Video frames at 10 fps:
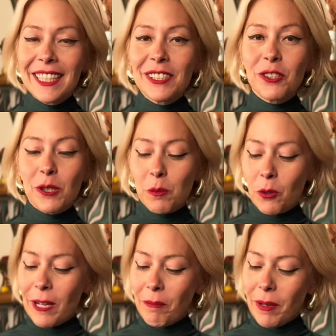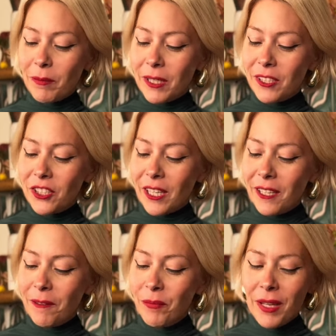Yarın çok spor yapmam
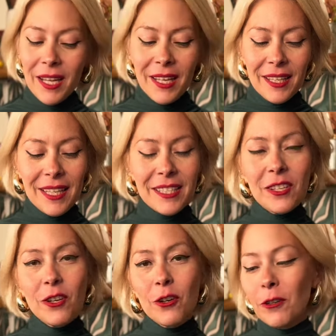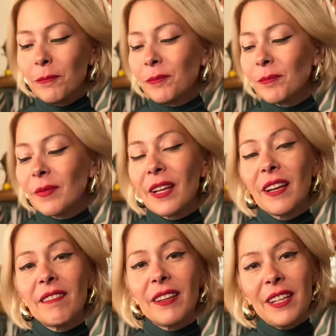gerekecek. Getiriyorum.
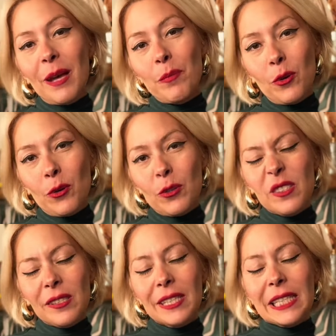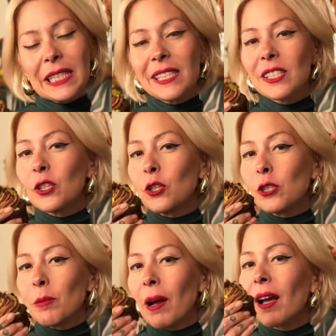Ve ne yapıyoruz?
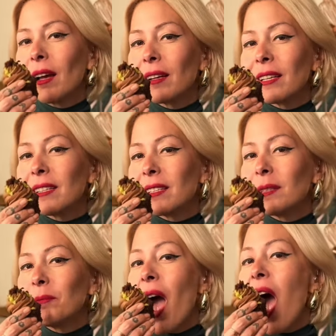Isırıyoruz bak. Getirdim.